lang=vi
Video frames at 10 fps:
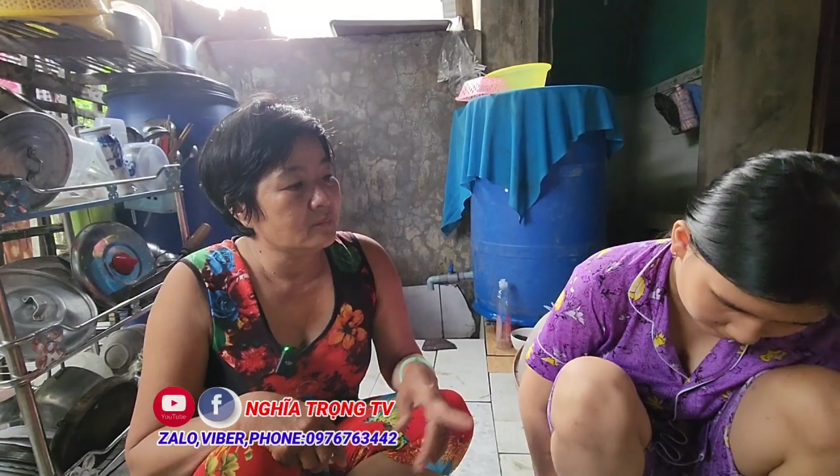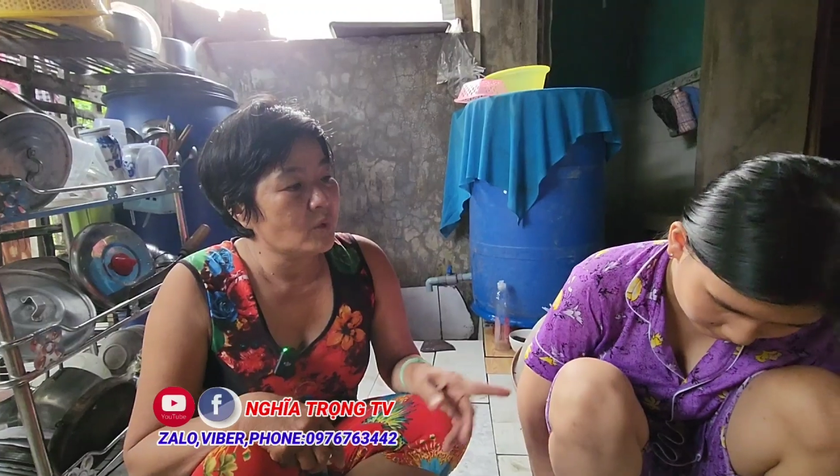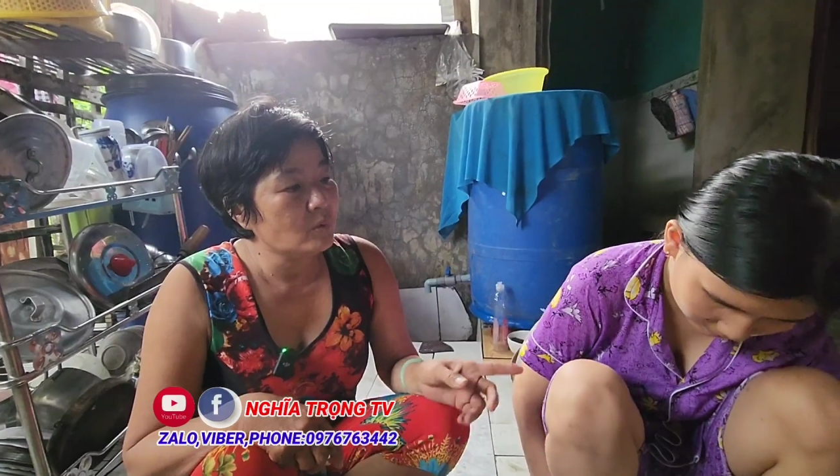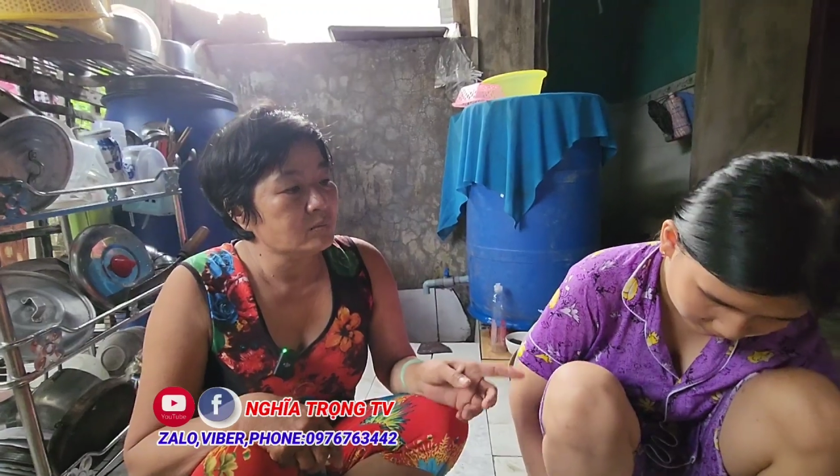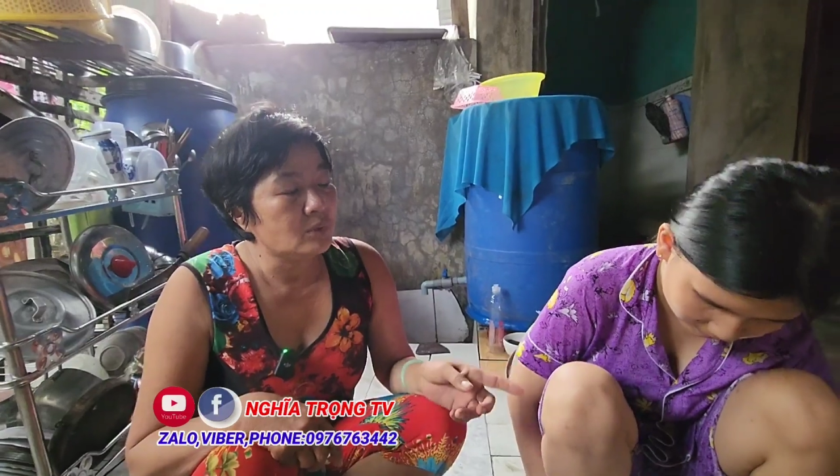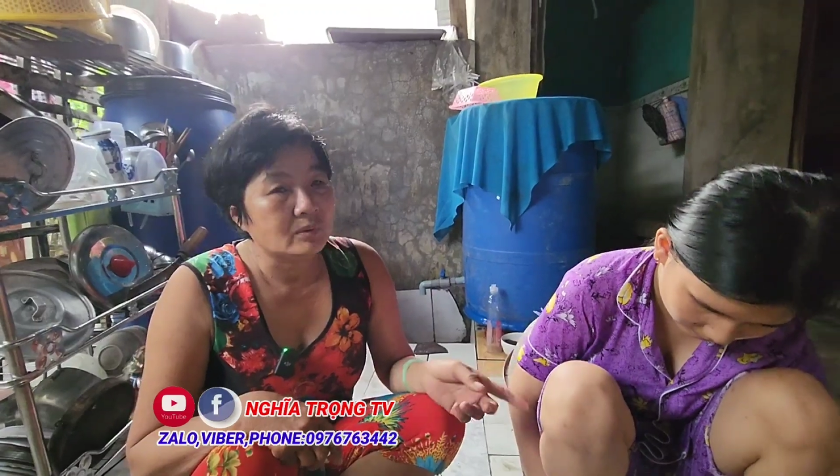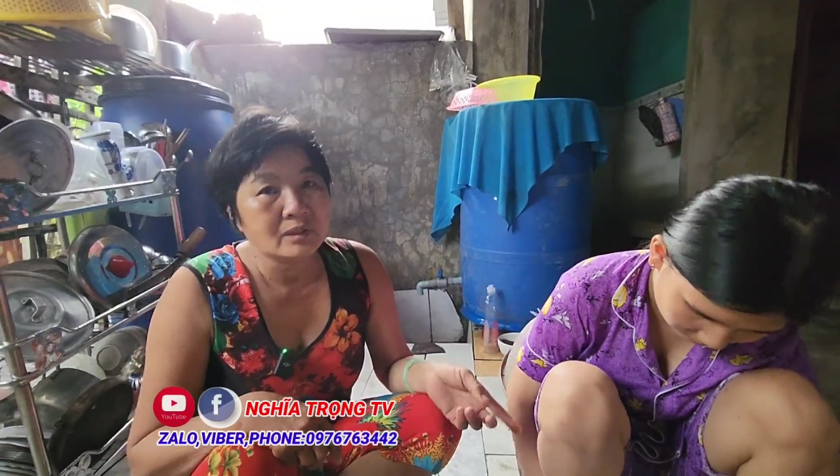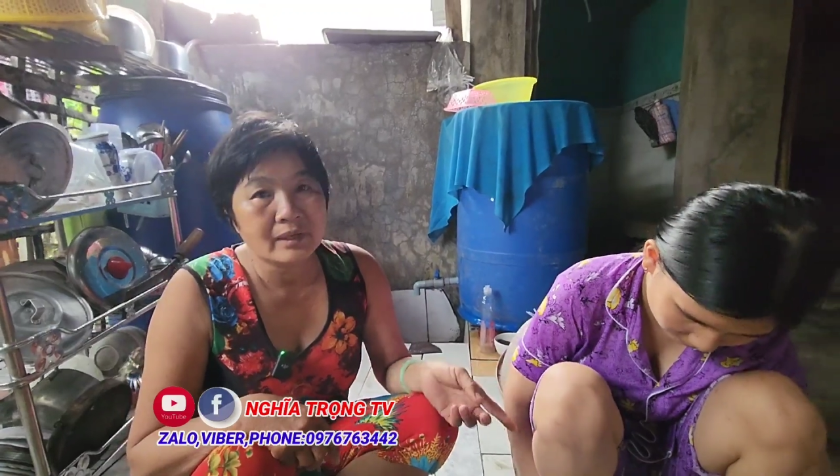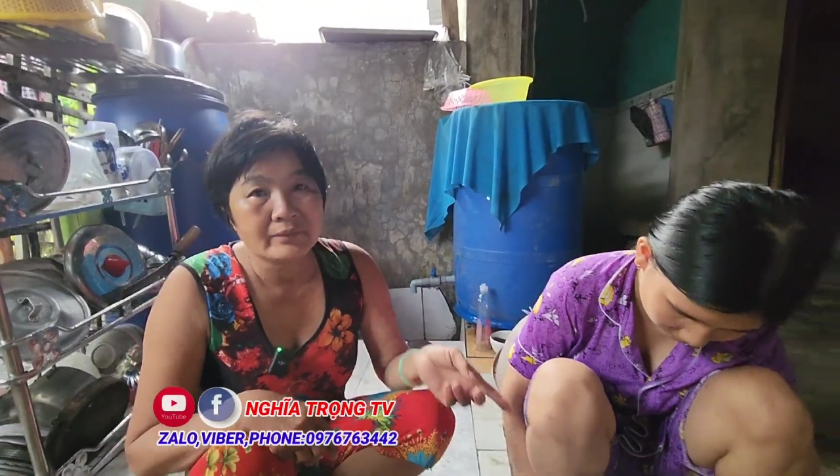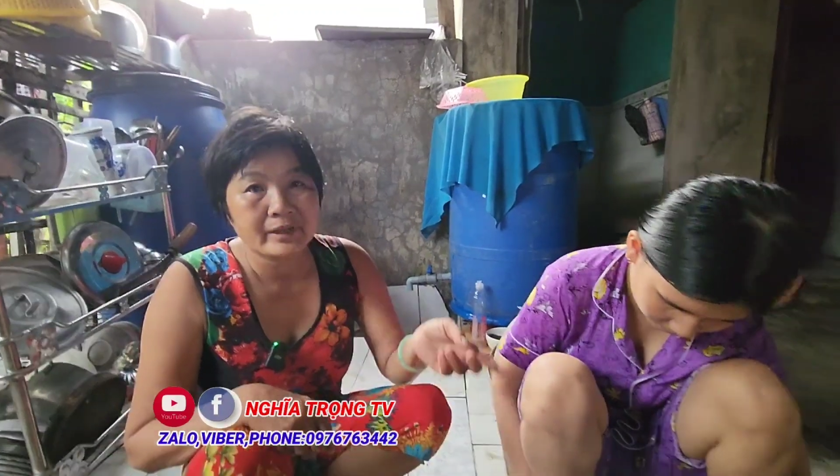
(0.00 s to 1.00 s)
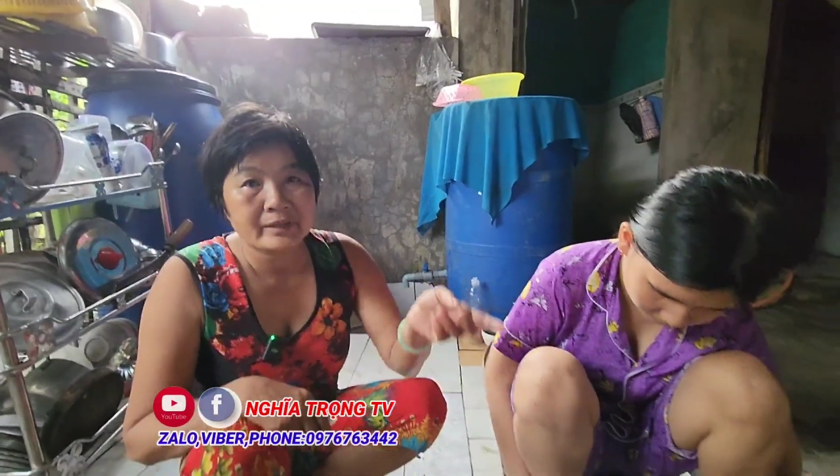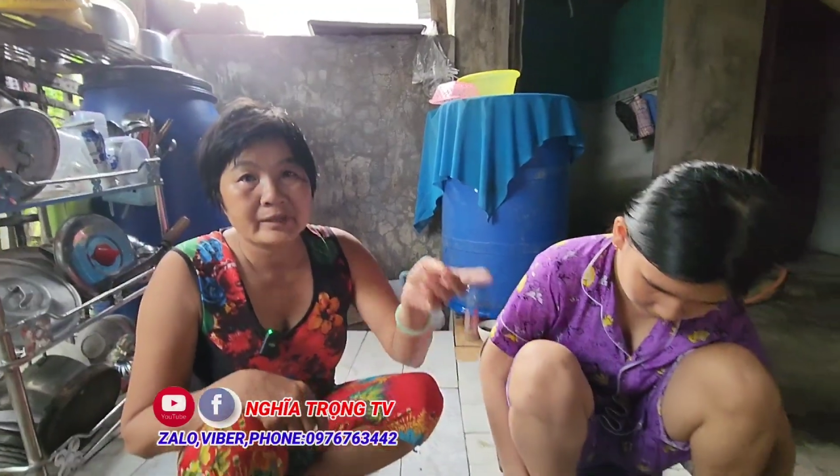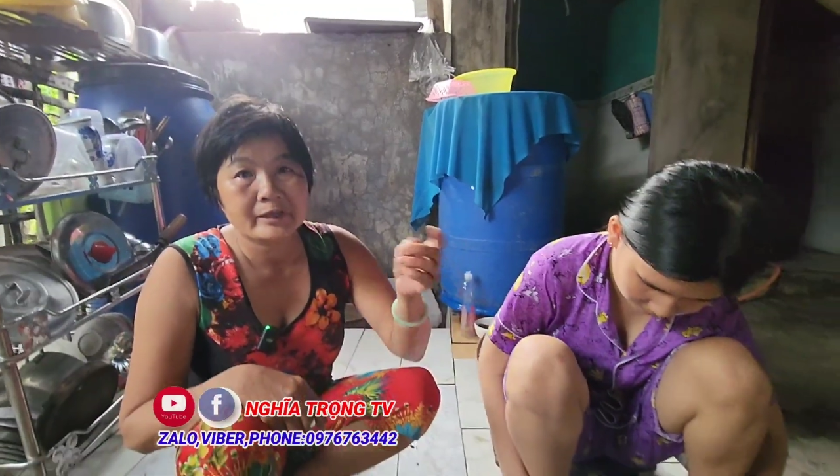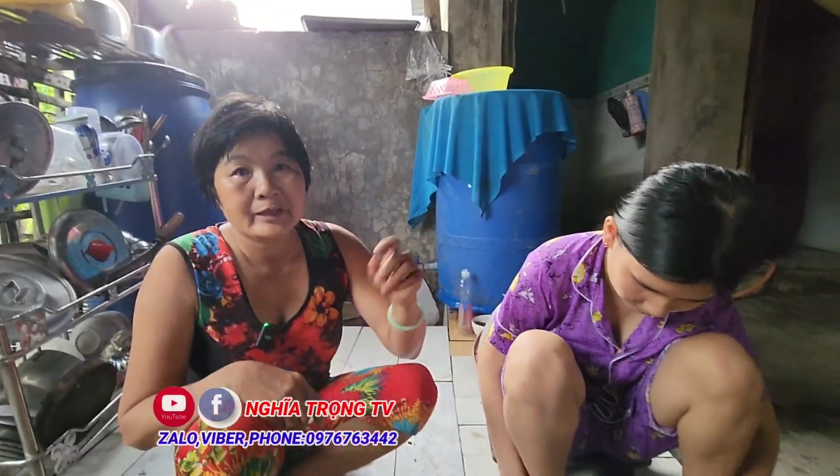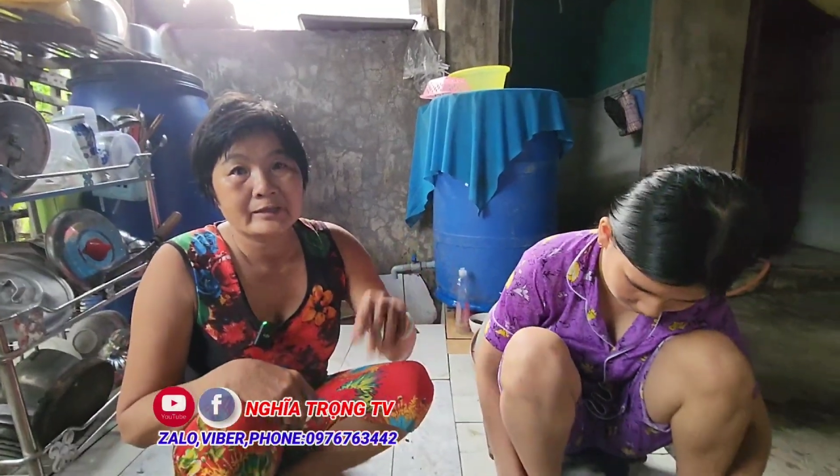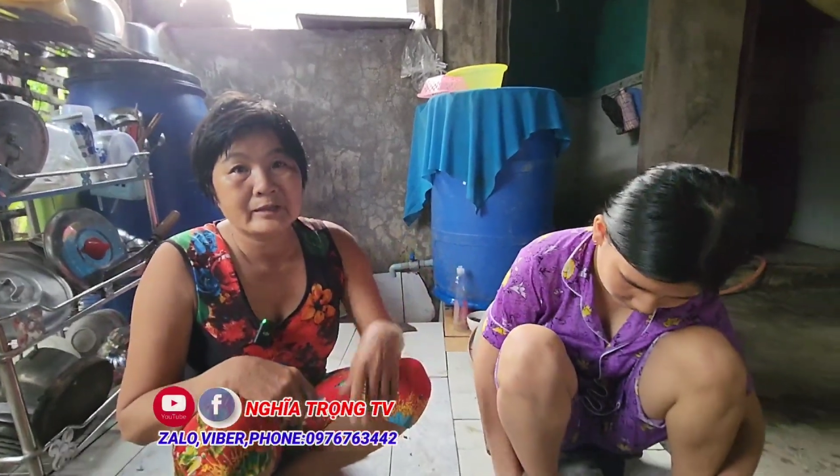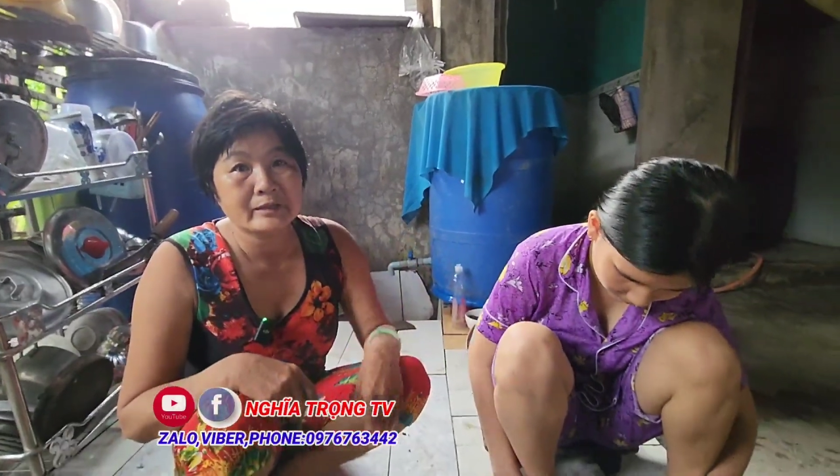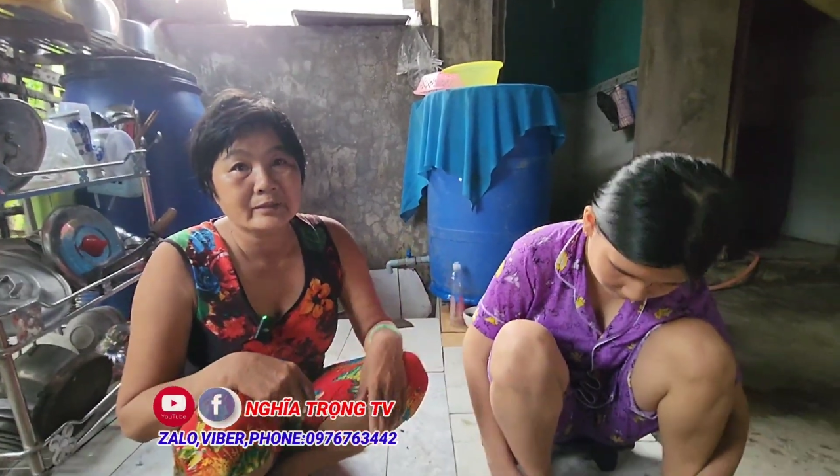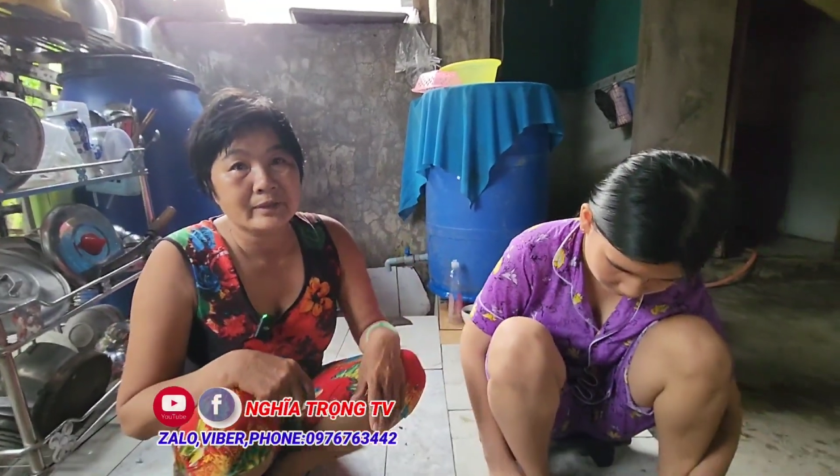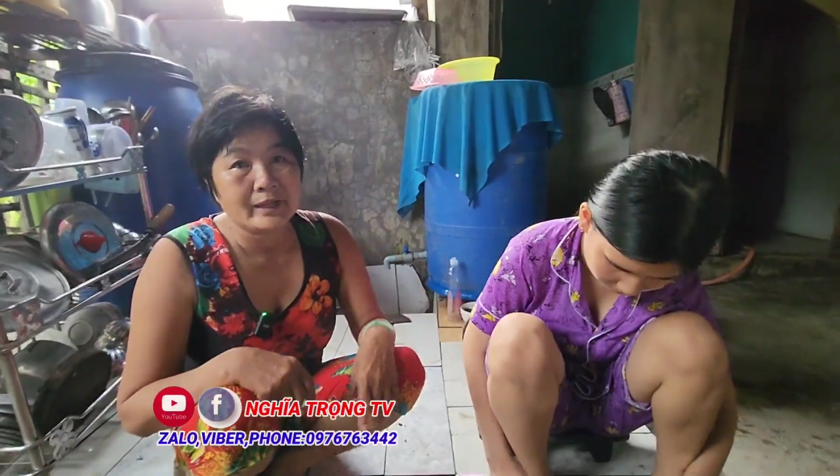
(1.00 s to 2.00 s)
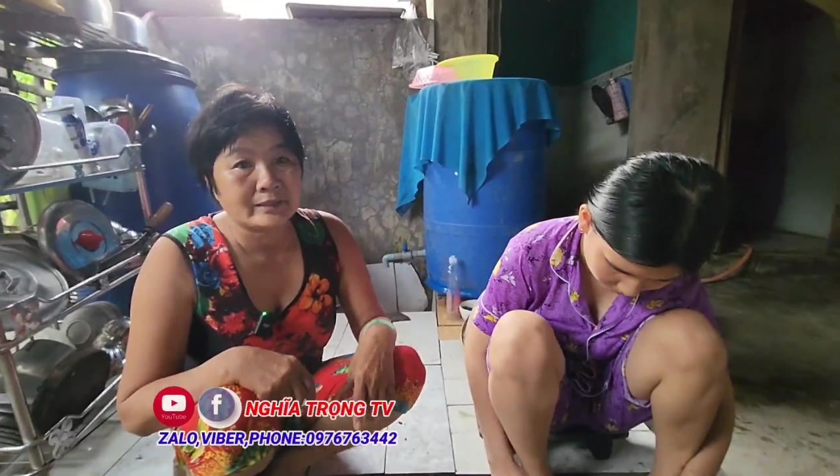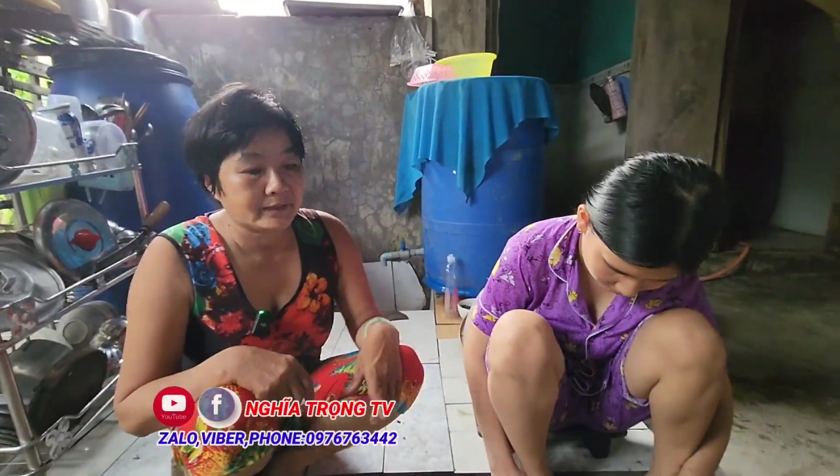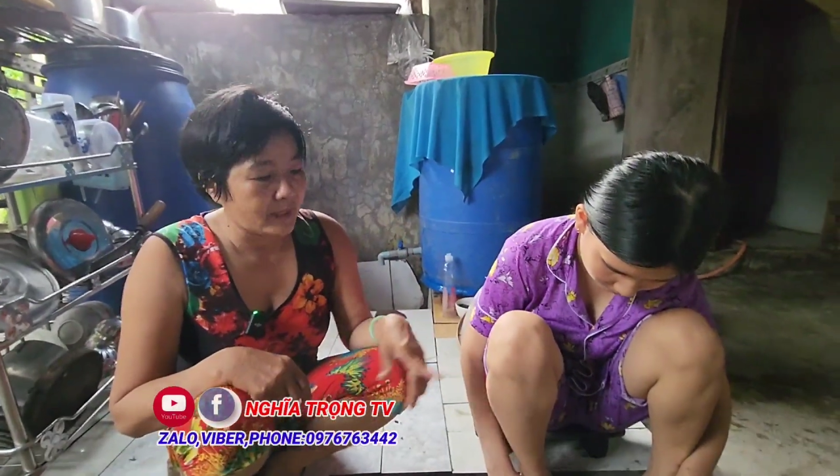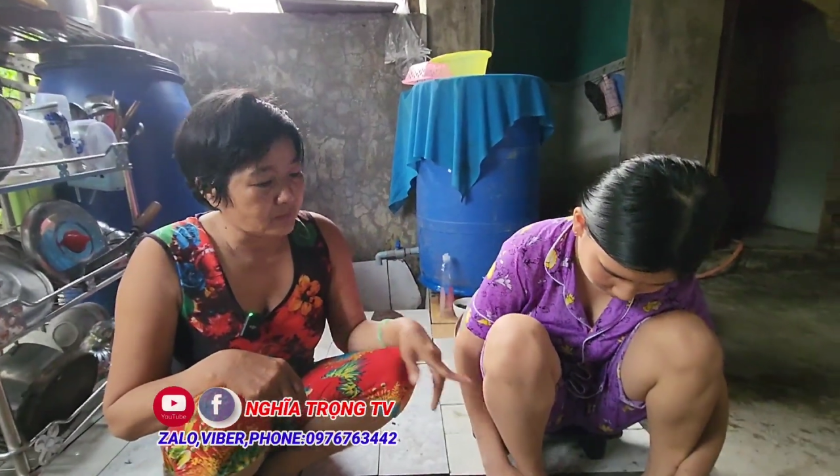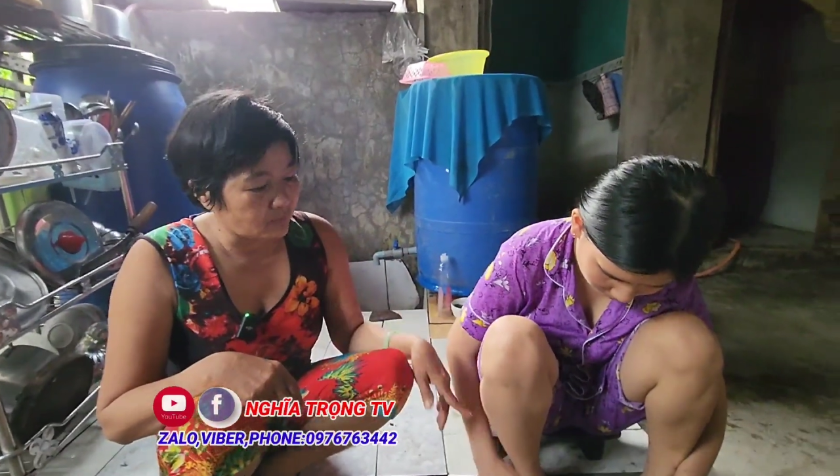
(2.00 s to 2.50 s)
4 tuổi đau dây dây dây tới kéo dài 6